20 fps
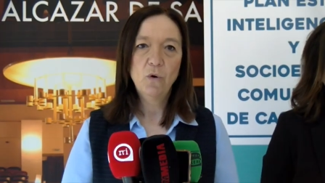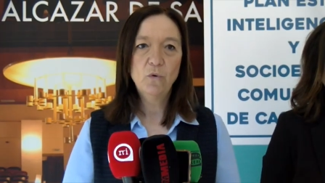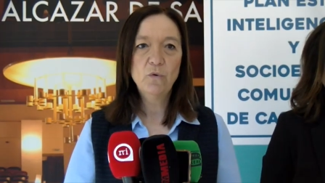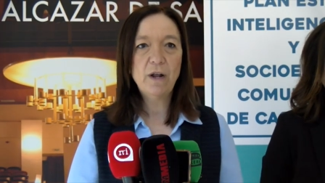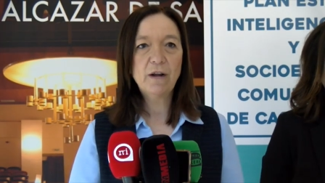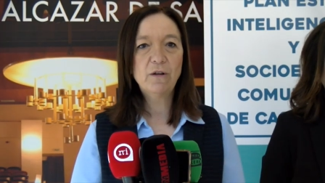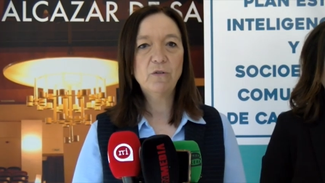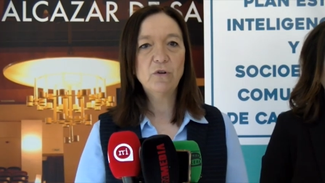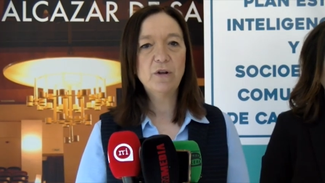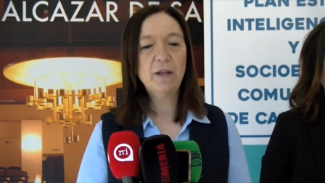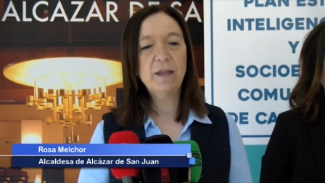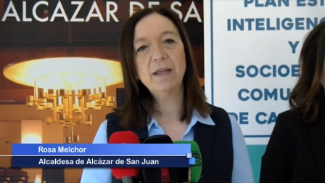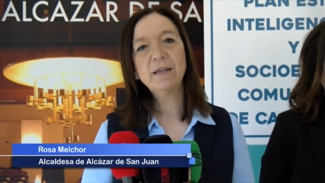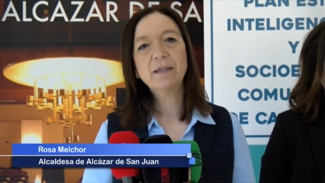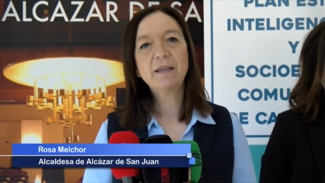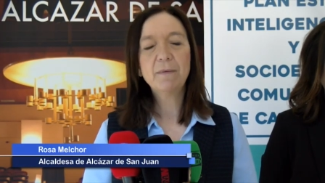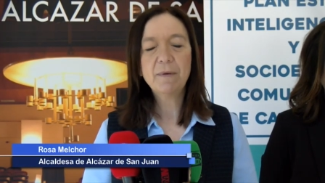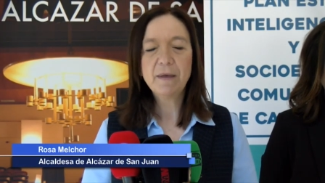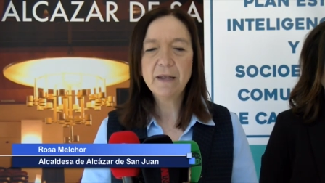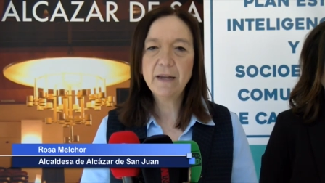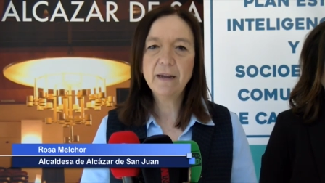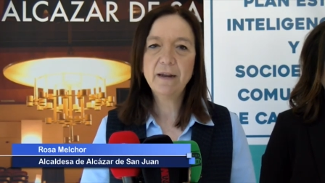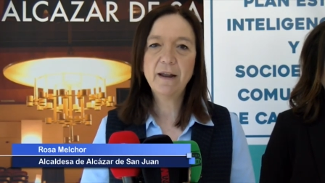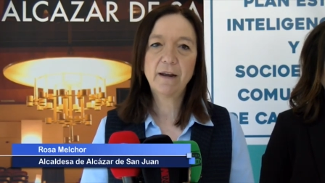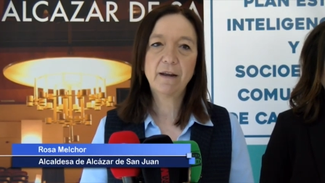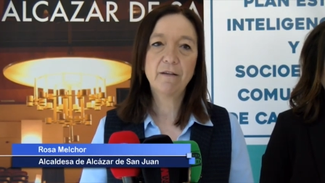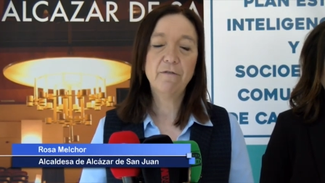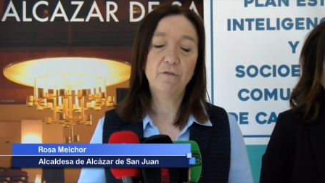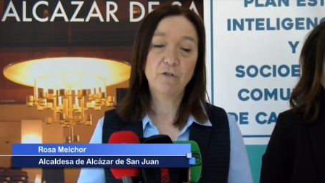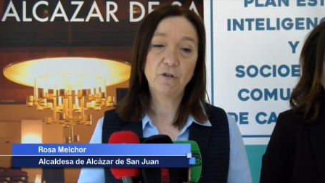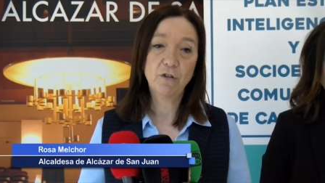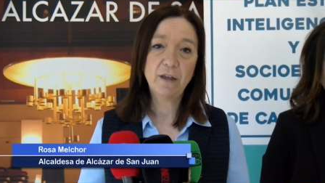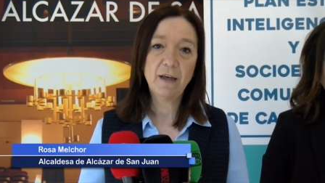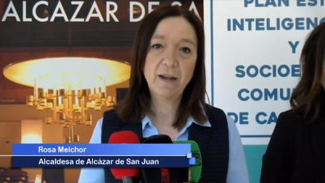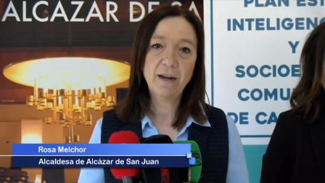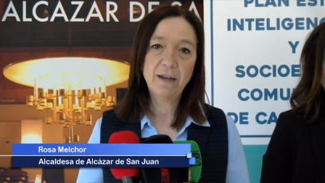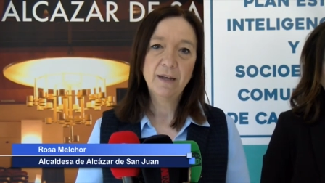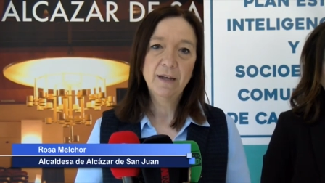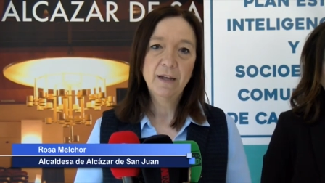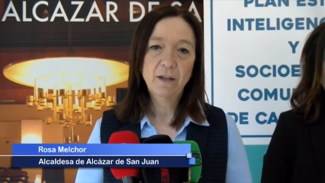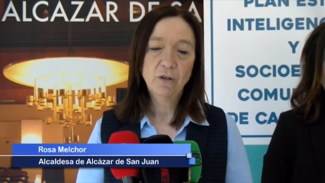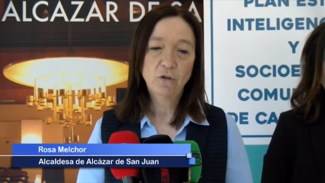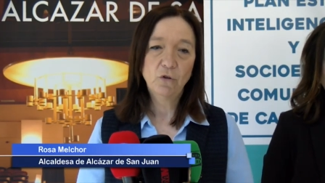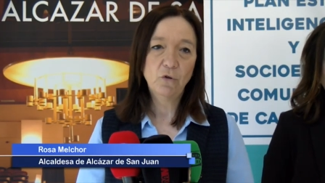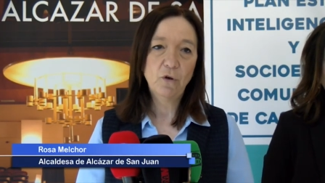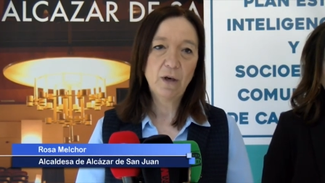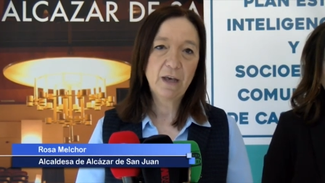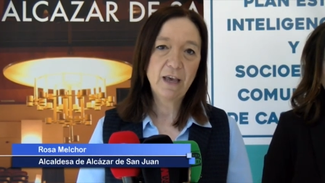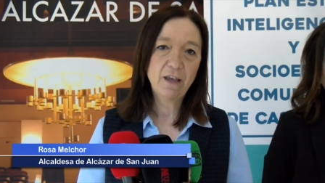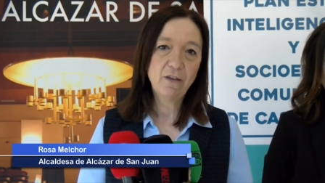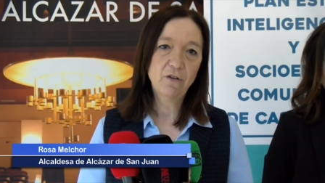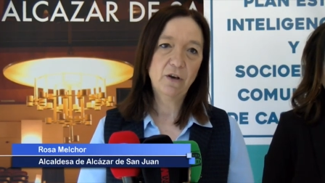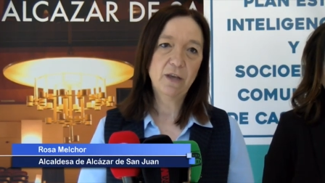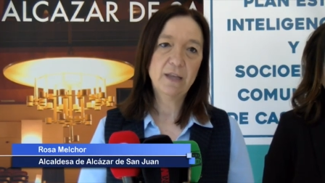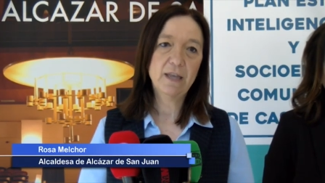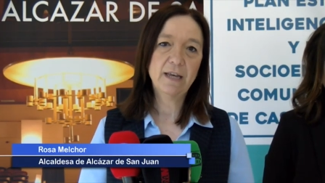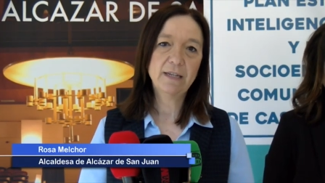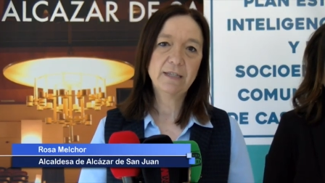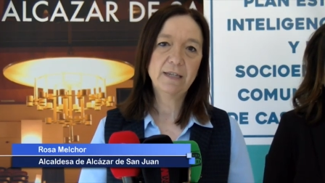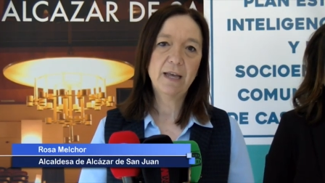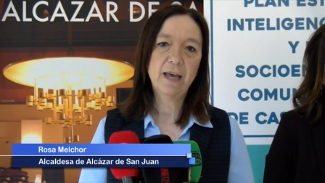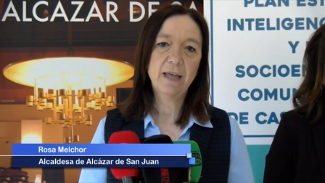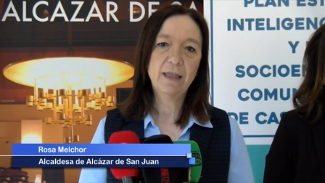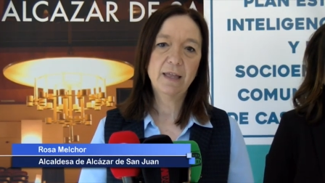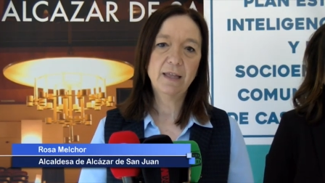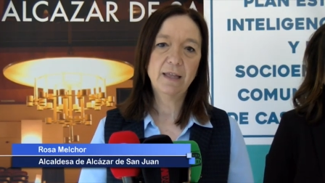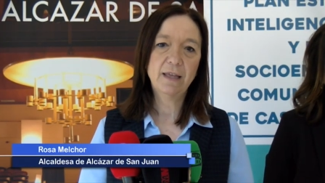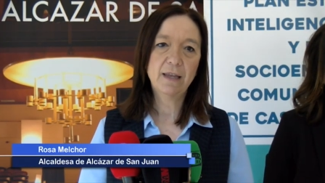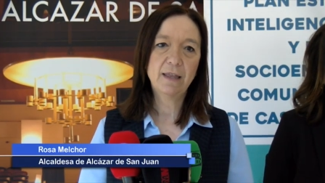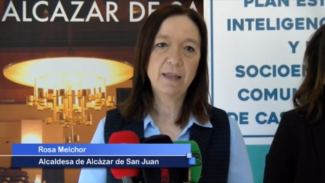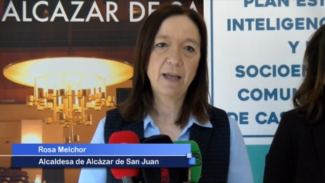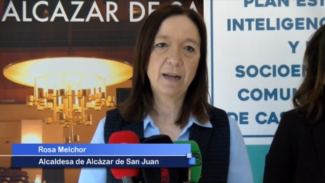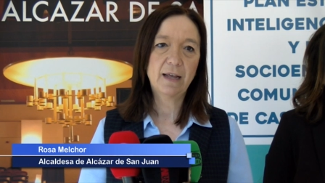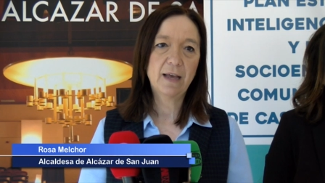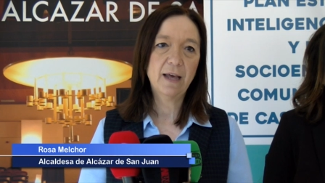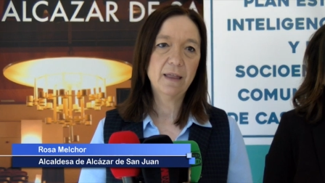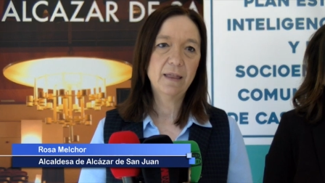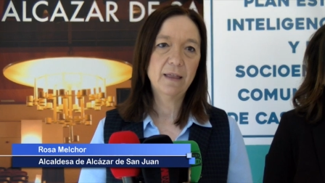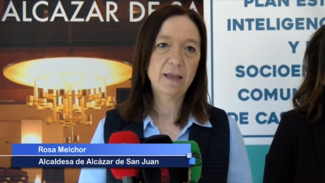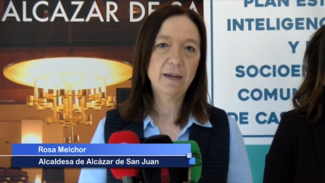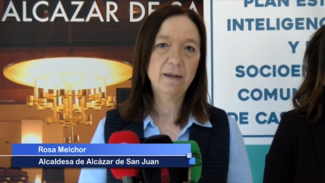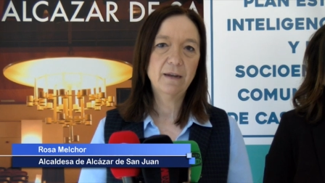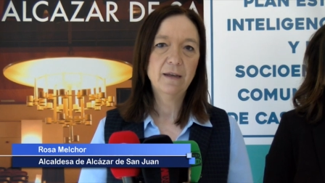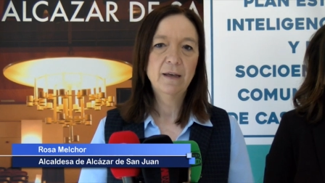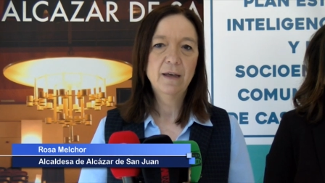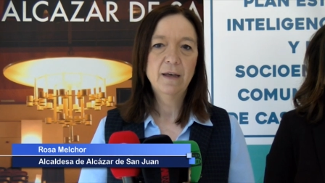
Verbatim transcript: Unas jornadas que vienen a reforzar todo aquello que ya se hace desde Alcázar